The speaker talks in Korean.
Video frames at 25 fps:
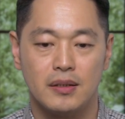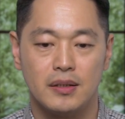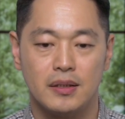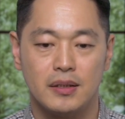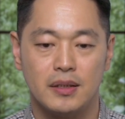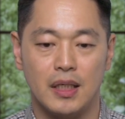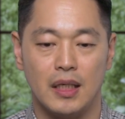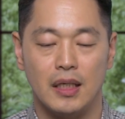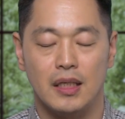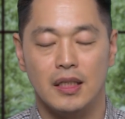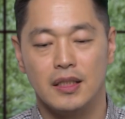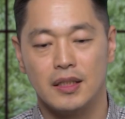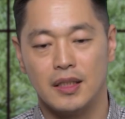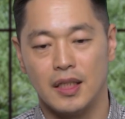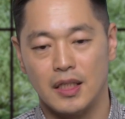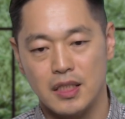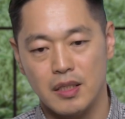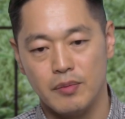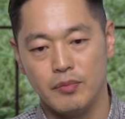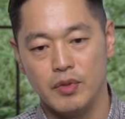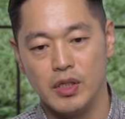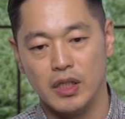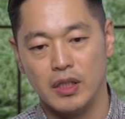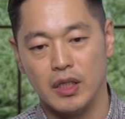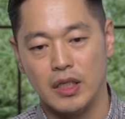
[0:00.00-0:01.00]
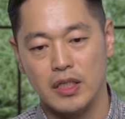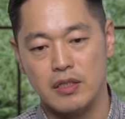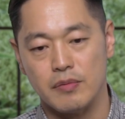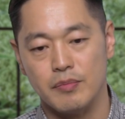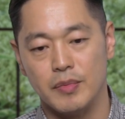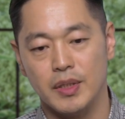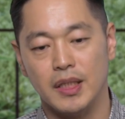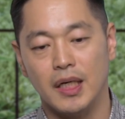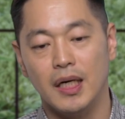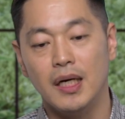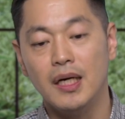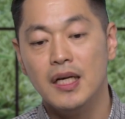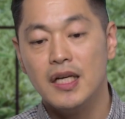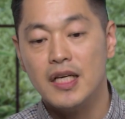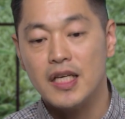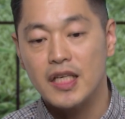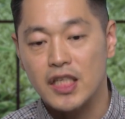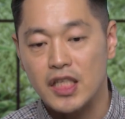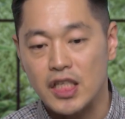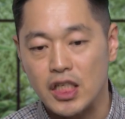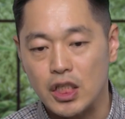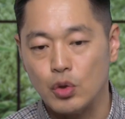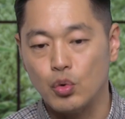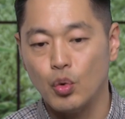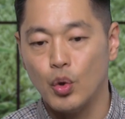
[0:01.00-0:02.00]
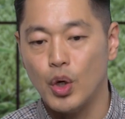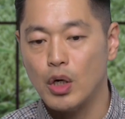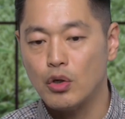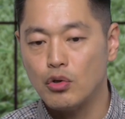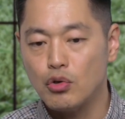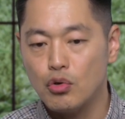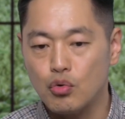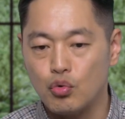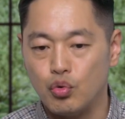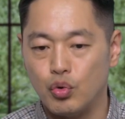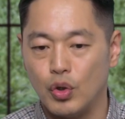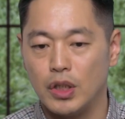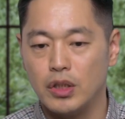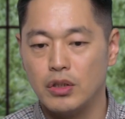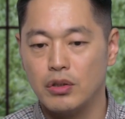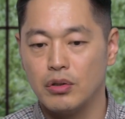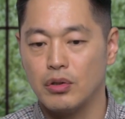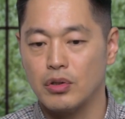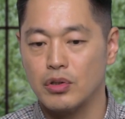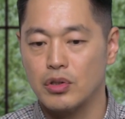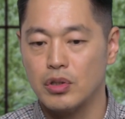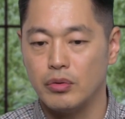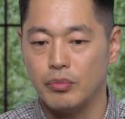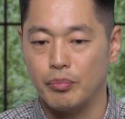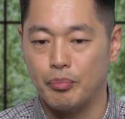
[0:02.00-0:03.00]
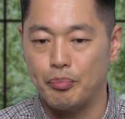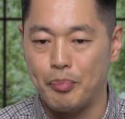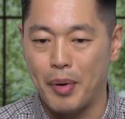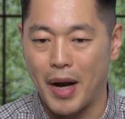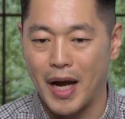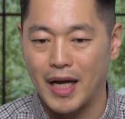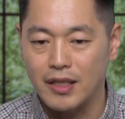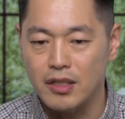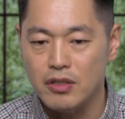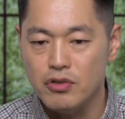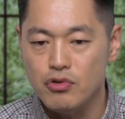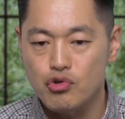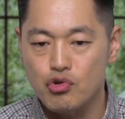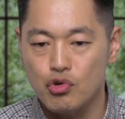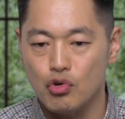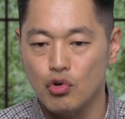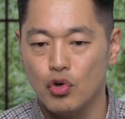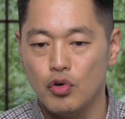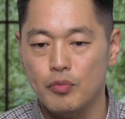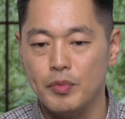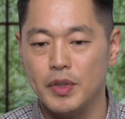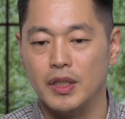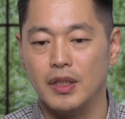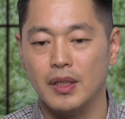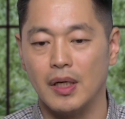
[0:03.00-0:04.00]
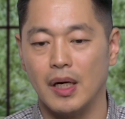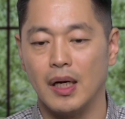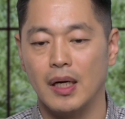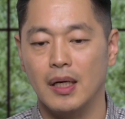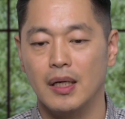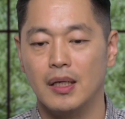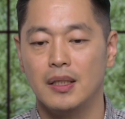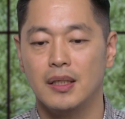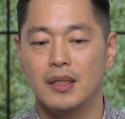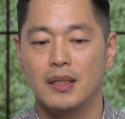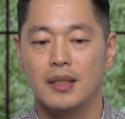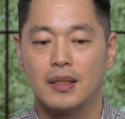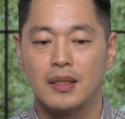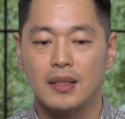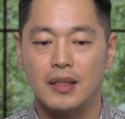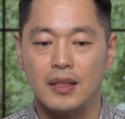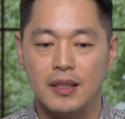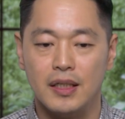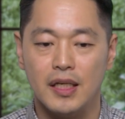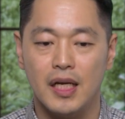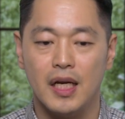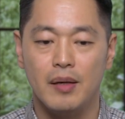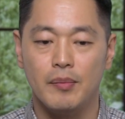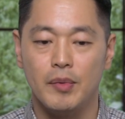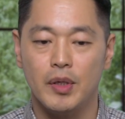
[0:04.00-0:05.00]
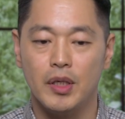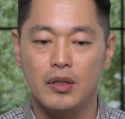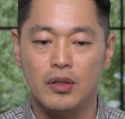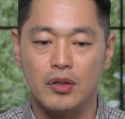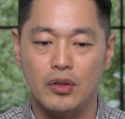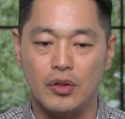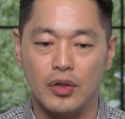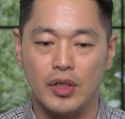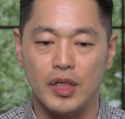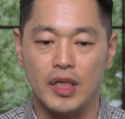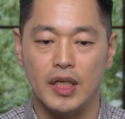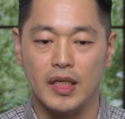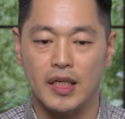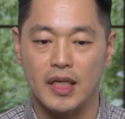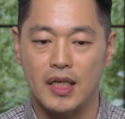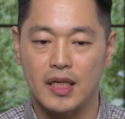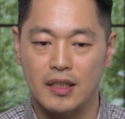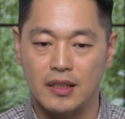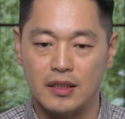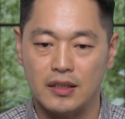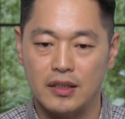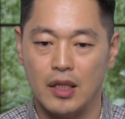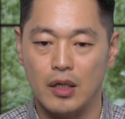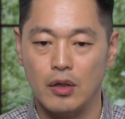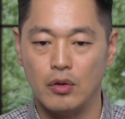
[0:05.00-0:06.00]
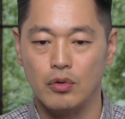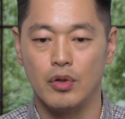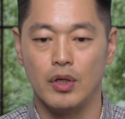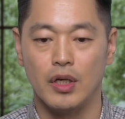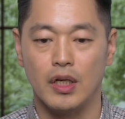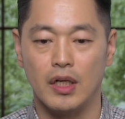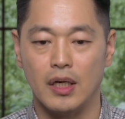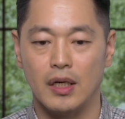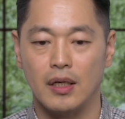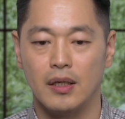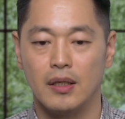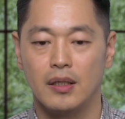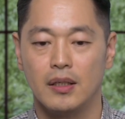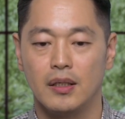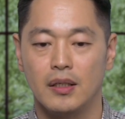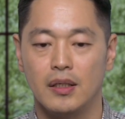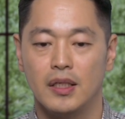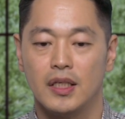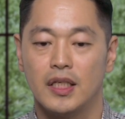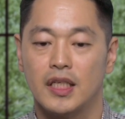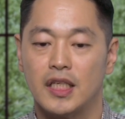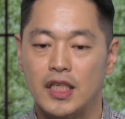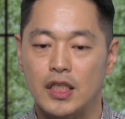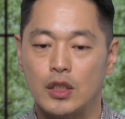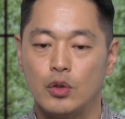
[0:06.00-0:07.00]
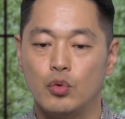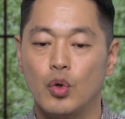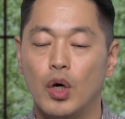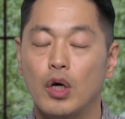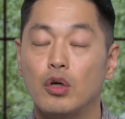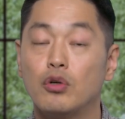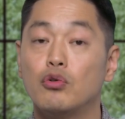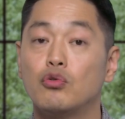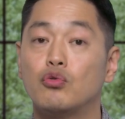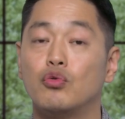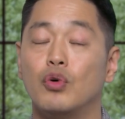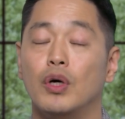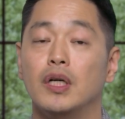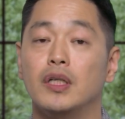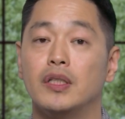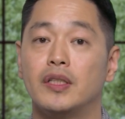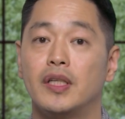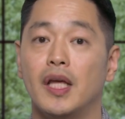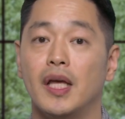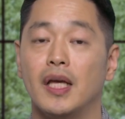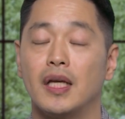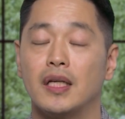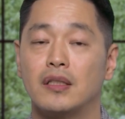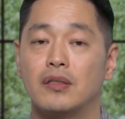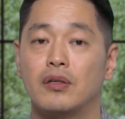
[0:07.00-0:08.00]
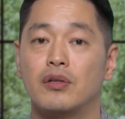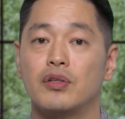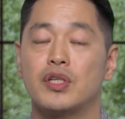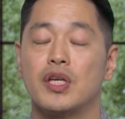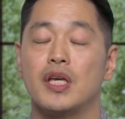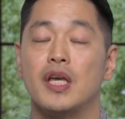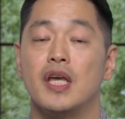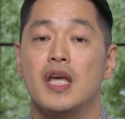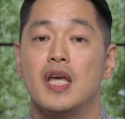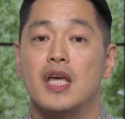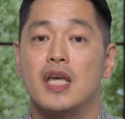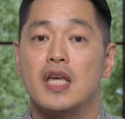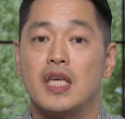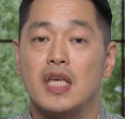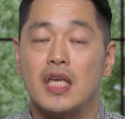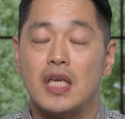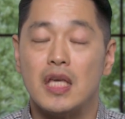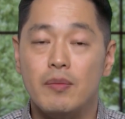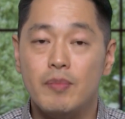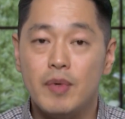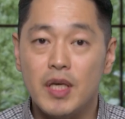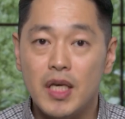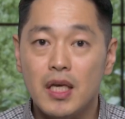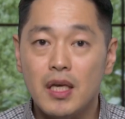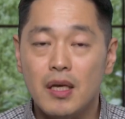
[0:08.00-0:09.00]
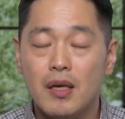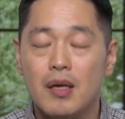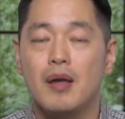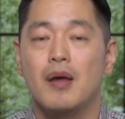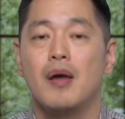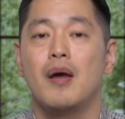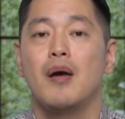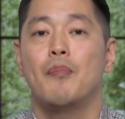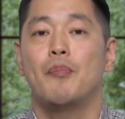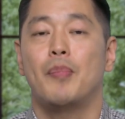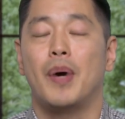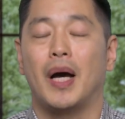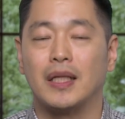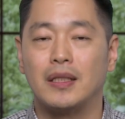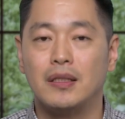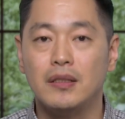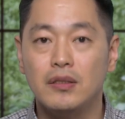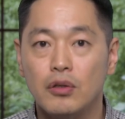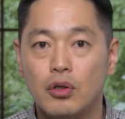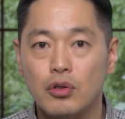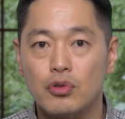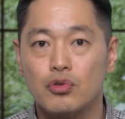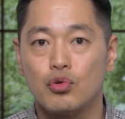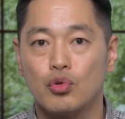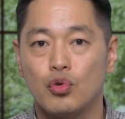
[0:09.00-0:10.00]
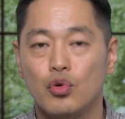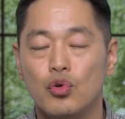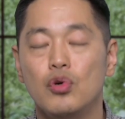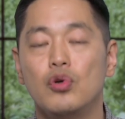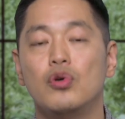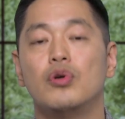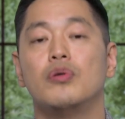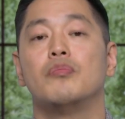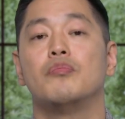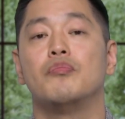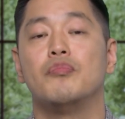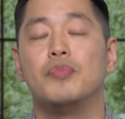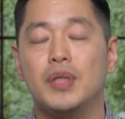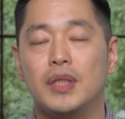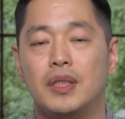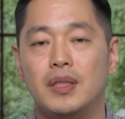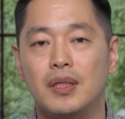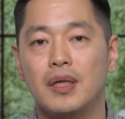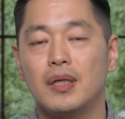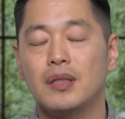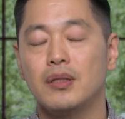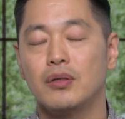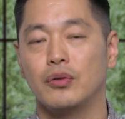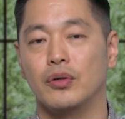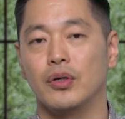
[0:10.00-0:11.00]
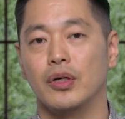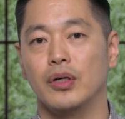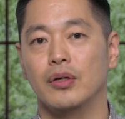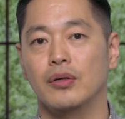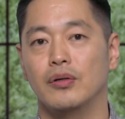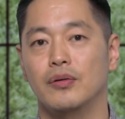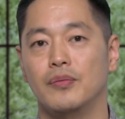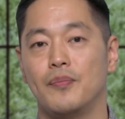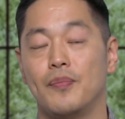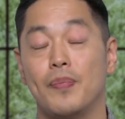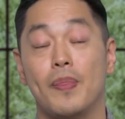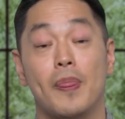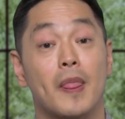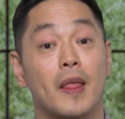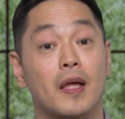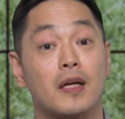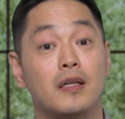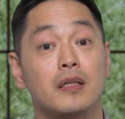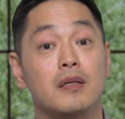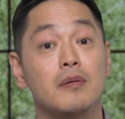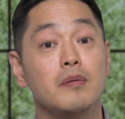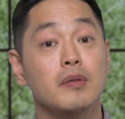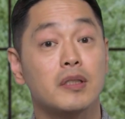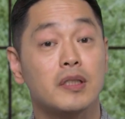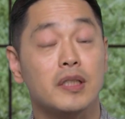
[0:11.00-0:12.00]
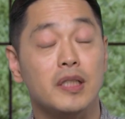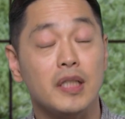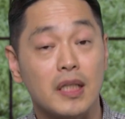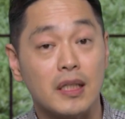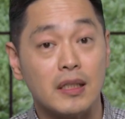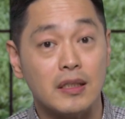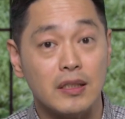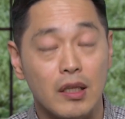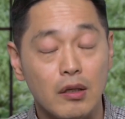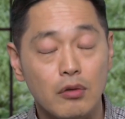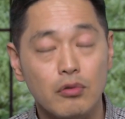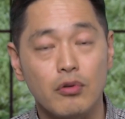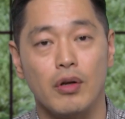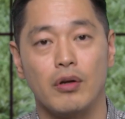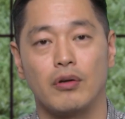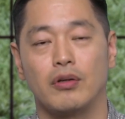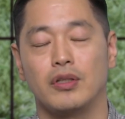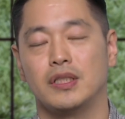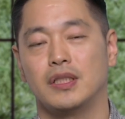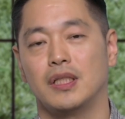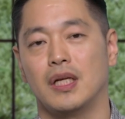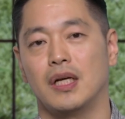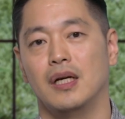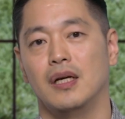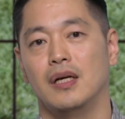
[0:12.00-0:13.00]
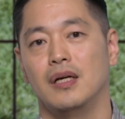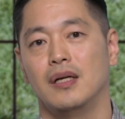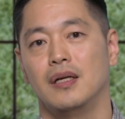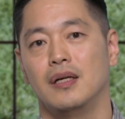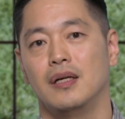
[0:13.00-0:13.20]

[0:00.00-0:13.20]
자, 다시 한번 읽겠습니다. 기도하고 구하는 것은 받은 줄로 믿으라. 그리하면 너희에게 그대로 되리라. 기도하고 구할 때 그것이 이미 받은 것으로 믿으라는 거예요. 그러면 그 일이 그대로 될 것이다.